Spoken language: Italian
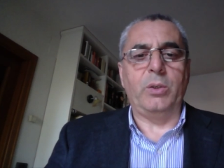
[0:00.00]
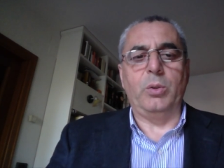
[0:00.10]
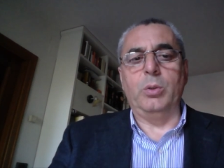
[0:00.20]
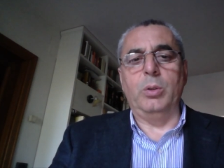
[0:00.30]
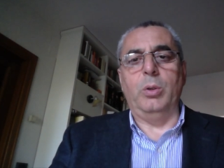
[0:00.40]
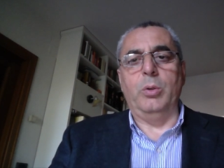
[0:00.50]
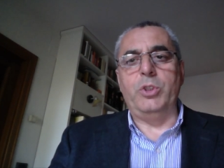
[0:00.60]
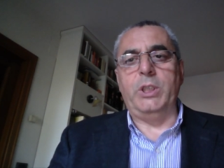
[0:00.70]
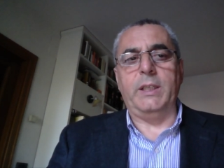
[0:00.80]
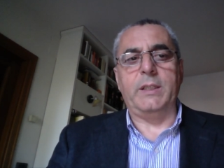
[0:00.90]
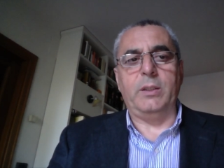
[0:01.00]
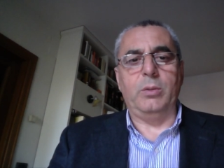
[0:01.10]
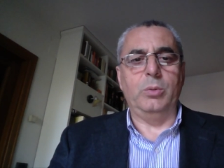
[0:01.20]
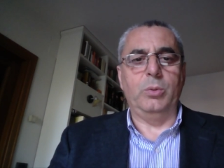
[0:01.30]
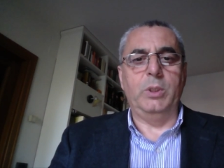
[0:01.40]
cronologica,
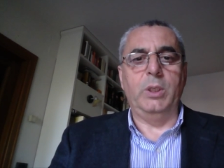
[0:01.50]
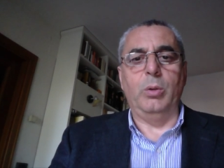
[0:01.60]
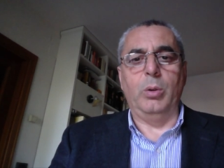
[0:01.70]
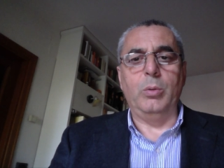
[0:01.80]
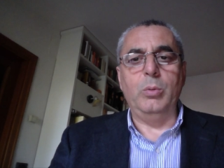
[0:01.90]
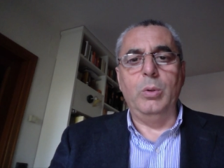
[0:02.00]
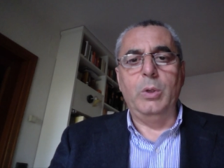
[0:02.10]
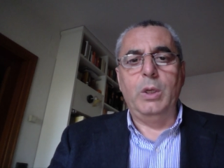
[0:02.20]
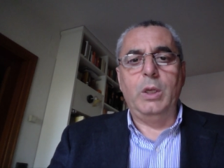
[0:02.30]
secondo De Logu,